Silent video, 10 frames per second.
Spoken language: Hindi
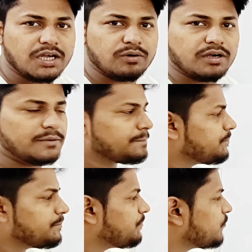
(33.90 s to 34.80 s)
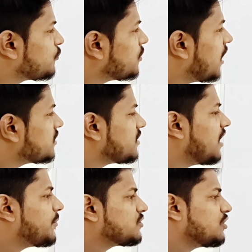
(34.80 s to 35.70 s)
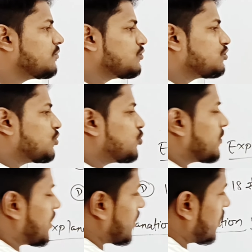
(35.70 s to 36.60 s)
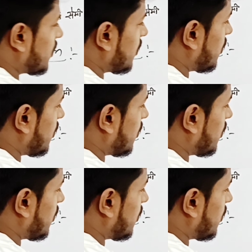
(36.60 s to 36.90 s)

क्या होगा तो यहाँ देखिए यहाँ पर जो है हम दो त्रिभुज बनाए हैं